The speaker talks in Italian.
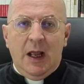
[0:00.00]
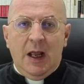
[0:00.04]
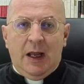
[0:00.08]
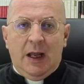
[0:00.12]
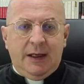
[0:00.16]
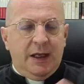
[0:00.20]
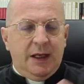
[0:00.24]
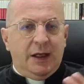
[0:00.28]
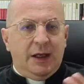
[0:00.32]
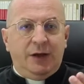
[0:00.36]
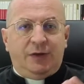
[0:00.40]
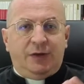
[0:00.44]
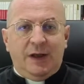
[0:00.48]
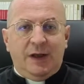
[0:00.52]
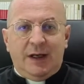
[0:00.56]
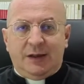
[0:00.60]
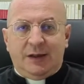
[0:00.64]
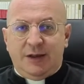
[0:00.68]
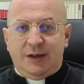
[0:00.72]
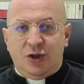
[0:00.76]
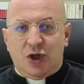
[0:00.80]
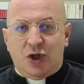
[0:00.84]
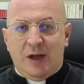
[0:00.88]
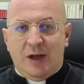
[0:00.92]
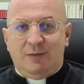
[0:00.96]
ieri sera
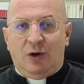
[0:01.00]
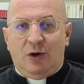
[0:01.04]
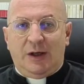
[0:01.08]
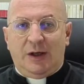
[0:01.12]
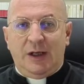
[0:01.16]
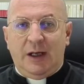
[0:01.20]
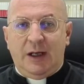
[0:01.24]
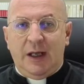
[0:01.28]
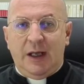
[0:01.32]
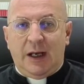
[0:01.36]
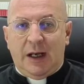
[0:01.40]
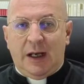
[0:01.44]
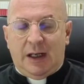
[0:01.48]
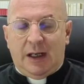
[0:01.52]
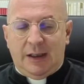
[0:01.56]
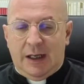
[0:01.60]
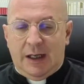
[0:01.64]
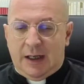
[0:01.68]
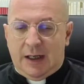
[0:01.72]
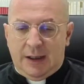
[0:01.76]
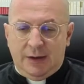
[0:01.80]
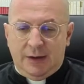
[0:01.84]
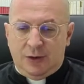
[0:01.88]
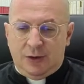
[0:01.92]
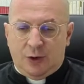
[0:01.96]
dicevo
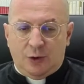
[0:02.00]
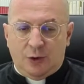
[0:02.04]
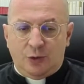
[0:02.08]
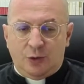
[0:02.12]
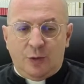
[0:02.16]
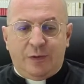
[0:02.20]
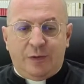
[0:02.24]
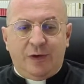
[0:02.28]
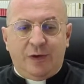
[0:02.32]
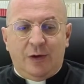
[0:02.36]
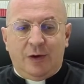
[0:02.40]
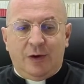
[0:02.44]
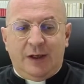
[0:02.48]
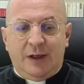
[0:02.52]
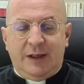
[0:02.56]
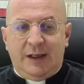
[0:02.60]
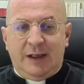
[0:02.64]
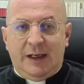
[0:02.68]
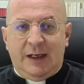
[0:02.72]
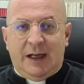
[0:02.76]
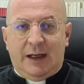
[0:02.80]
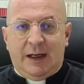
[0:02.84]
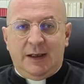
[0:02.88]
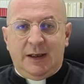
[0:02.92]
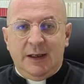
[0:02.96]
alla introduzione
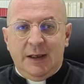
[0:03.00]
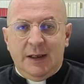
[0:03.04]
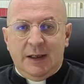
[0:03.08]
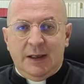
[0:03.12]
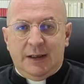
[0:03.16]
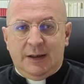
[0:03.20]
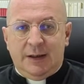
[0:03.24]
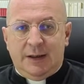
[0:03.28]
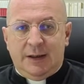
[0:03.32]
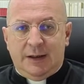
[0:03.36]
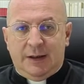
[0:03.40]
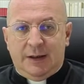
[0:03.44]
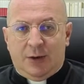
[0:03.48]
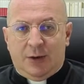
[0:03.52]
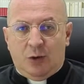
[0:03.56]
della eh,